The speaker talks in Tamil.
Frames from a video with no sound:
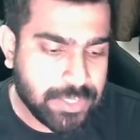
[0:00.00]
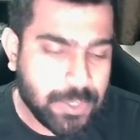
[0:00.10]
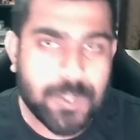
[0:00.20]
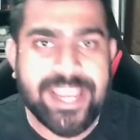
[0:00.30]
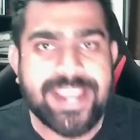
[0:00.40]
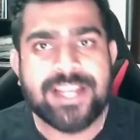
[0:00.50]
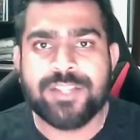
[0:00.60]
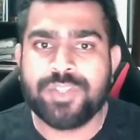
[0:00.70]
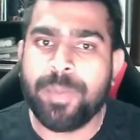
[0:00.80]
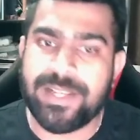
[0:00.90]
ஓகே
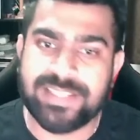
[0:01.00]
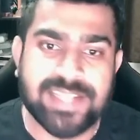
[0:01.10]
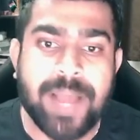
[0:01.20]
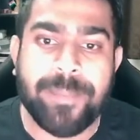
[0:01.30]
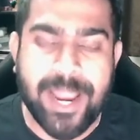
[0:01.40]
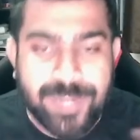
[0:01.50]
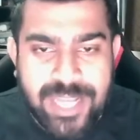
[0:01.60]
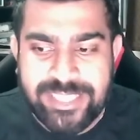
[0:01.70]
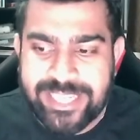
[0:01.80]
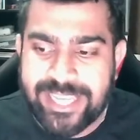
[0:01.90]
ஸோ பசங்களா
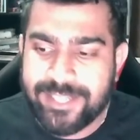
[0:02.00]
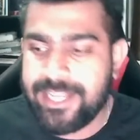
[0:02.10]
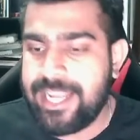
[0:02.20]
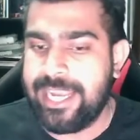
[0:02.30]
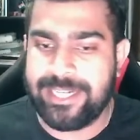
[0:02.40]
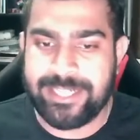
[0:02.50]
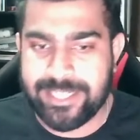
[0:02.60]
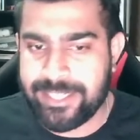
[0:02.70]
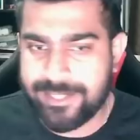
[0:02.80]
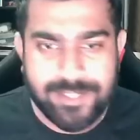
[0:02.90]
பயப்படாதீங்க அண்ட்
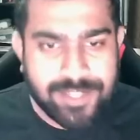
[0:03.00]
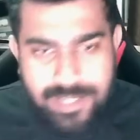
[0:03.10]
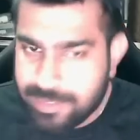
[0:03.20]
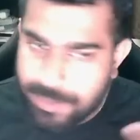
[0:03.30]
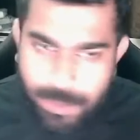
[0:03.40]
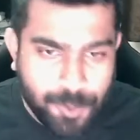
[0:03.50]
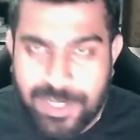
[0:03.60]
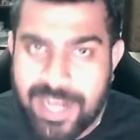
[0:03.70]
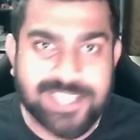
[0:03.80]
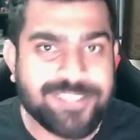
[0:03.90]
uh,
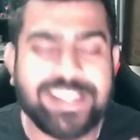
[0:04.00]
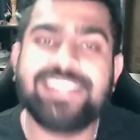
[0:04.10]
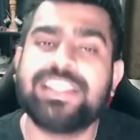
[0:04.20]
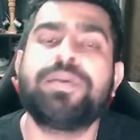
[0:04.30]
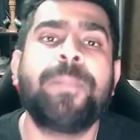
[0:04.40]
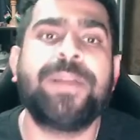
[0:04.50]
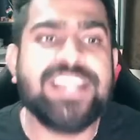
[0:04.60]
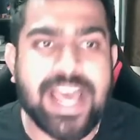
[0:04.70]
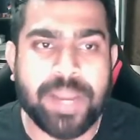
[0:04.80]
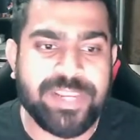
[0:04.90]
உட்காந்து வெறித்தனமா
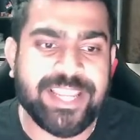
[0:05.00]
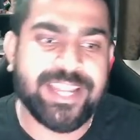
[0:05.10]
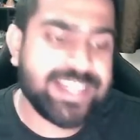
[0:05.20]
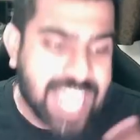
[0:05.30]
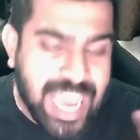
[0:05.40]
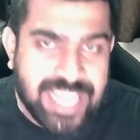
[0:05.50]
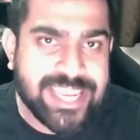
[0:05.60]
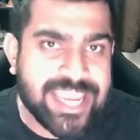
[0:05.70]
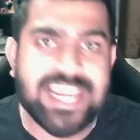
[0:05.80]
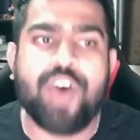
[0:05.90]
படிக்க ஆரம்பிங்க
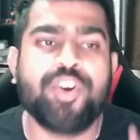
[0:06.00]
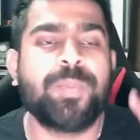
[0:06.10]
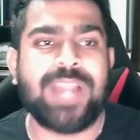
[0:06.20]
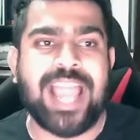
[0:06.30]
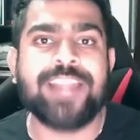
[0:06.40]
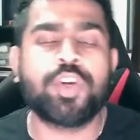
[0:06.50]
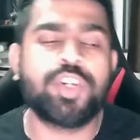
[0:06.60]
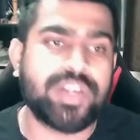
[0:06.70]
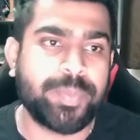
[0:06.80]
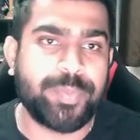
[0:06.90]
நாளைக்கே நான் ஒரு பிளான்
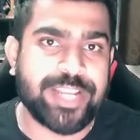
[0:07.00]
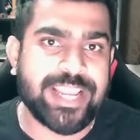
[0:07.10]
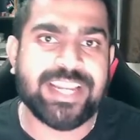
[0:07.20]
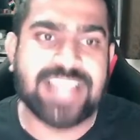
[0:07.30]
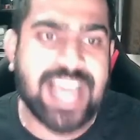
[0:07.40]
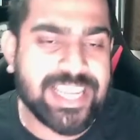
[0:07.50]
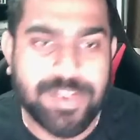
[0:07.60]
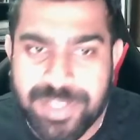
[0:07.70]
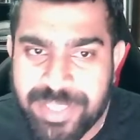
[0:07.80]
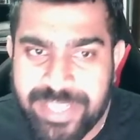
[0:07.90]
கொண்டு வர போறேன்
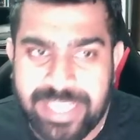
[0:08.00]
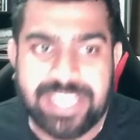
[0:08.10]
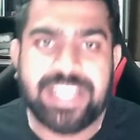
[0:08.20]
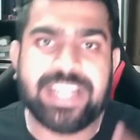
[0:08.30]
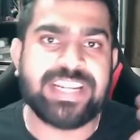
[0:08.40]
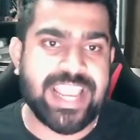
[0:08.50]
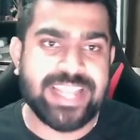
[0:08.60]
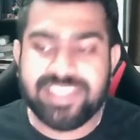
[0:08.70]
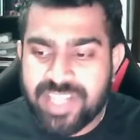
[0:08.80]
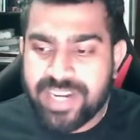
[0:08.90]
நாளைக்கு வந்து
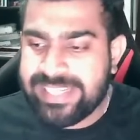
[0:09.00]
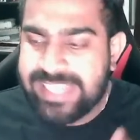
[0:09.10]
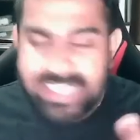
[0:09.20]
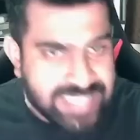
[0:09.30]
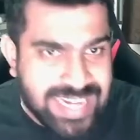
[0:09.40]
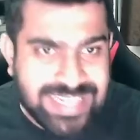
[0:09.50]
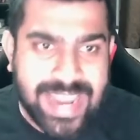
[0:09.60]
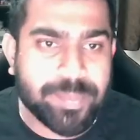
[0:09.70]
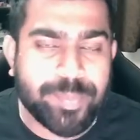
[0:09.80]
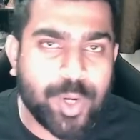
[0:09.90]
நைன் தேர்ட்டி இதே
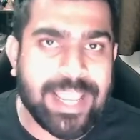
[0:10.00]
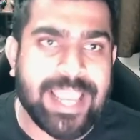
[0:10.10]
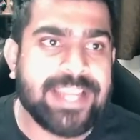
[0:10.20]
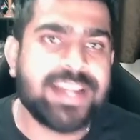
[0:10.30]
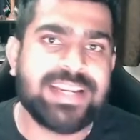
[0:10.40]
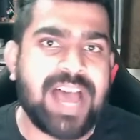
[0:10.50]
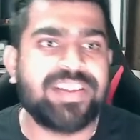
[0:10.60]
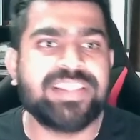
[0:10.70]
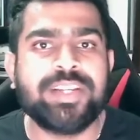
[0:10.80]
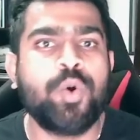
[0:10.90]
டைம் போல
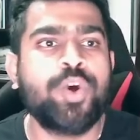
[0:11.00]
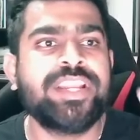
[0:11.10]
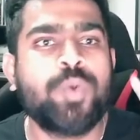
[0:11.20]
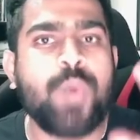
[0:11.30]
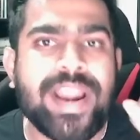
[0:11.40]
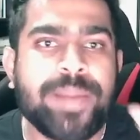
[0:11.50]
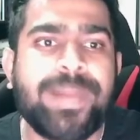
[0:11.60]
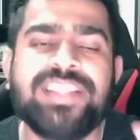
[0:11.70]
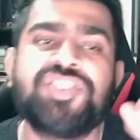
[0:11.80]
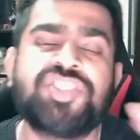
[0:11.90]
நான் வந்து ஒரு ஒன்
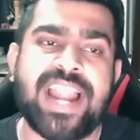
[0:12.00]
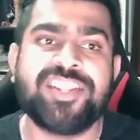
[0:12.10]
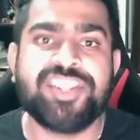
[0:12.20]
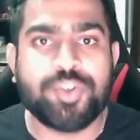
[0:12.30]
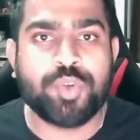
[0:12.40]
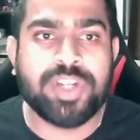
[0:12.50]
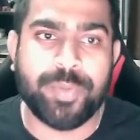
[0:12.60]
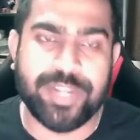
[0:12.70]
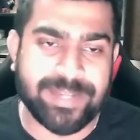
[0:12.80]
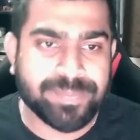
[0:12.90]
மந்த் ஸ்ட்ராட்டஜி கொடுக்க
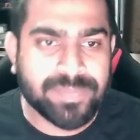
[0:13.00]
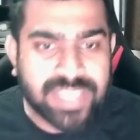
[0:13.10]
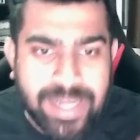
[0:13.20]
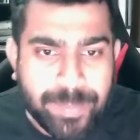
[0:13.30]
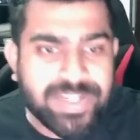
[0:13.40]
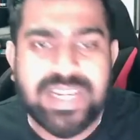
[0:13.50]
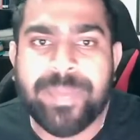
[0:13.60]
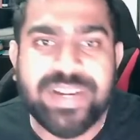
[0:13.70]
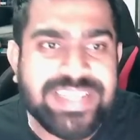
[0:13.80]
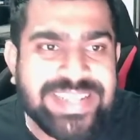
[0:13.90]
போறேன் எப்படி
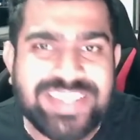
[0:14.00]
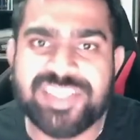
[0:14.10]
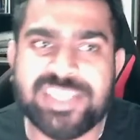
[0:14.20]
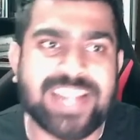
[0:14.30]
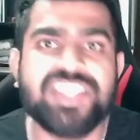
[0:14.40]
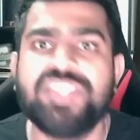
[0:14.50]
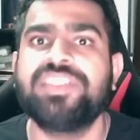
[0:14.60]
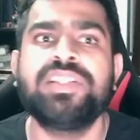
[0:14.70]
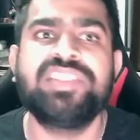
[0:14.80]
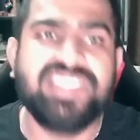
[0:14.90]
நம்ம நீட் ஸ்ட்ராட்டஜி
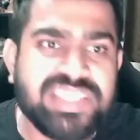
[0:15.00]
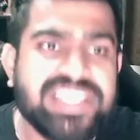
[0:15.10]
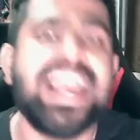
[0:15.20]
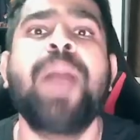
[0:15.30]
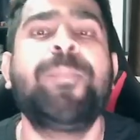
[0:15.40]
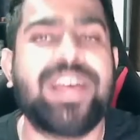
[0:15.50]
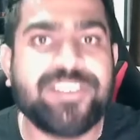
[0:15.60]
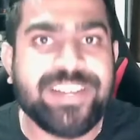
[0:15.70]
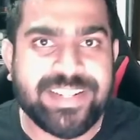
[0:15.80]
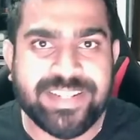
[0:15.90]
வந்து தீயா
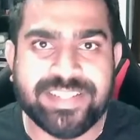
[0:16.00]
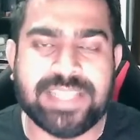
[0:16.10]
பரவிட்டு இருக்கு